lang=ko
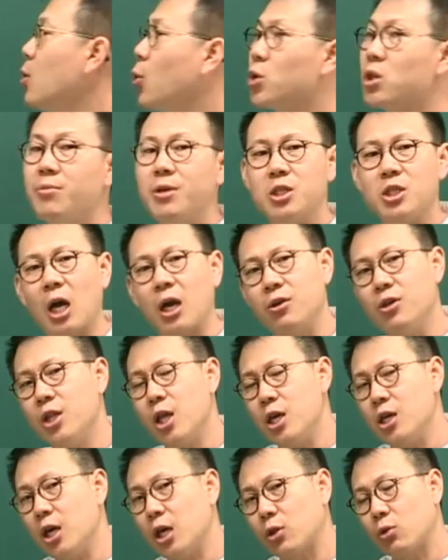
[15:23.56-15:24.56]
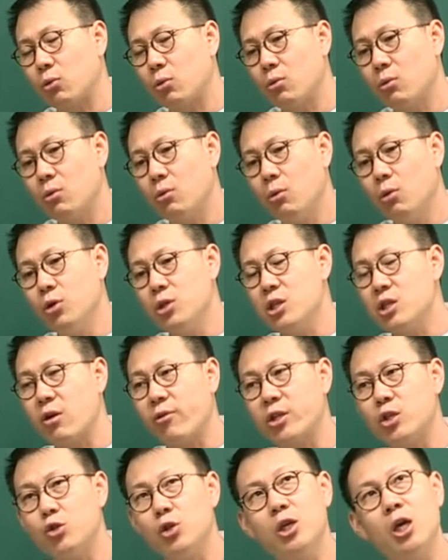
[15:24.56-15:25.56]
그 다음에 작년에 이게 어디
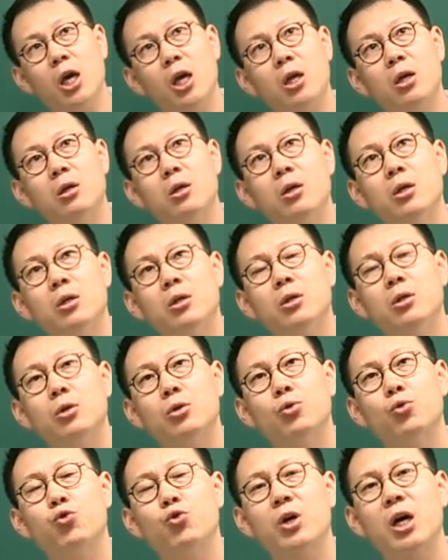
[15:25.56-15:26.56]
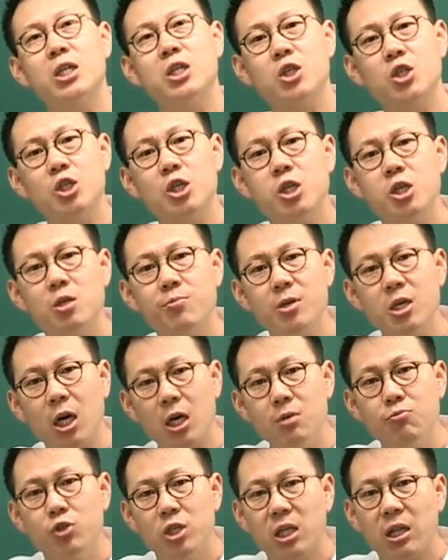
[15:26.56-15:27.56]
나왔죠? 이게 국가직
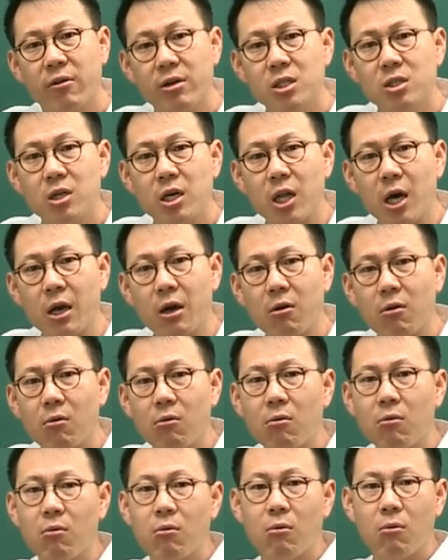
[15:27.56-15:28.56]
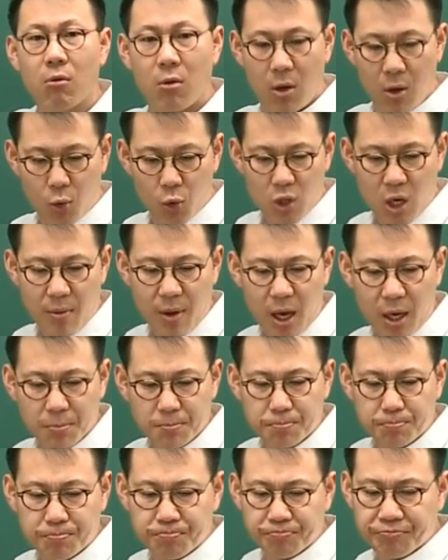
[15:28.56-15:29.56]
7급인가 이 문제 나왔었잖아요. 그 다음에
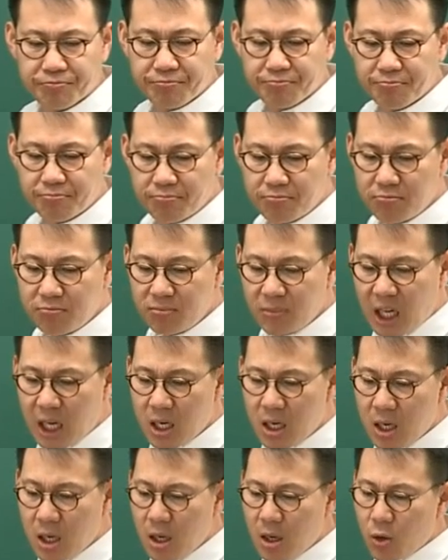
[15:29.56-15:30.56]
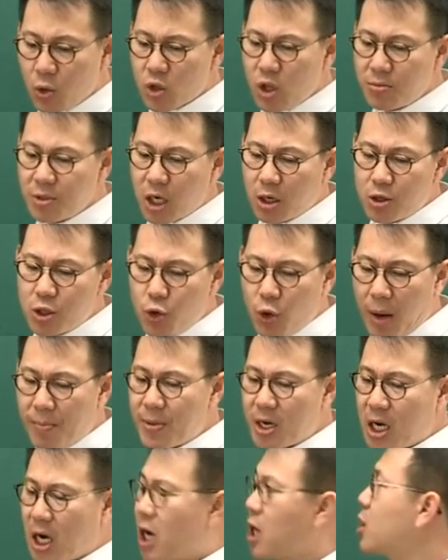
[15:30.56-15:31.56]
그 다음에 이제 어디로
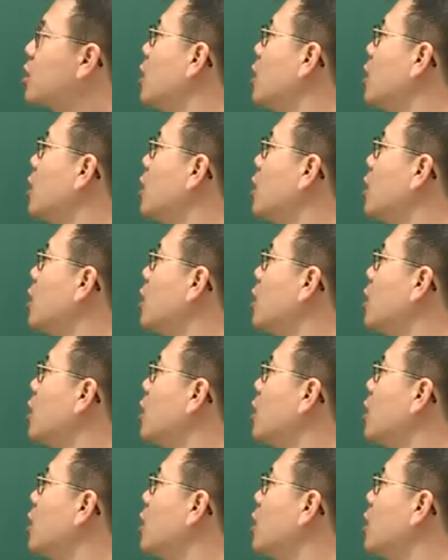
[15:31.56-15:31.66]
갑니까?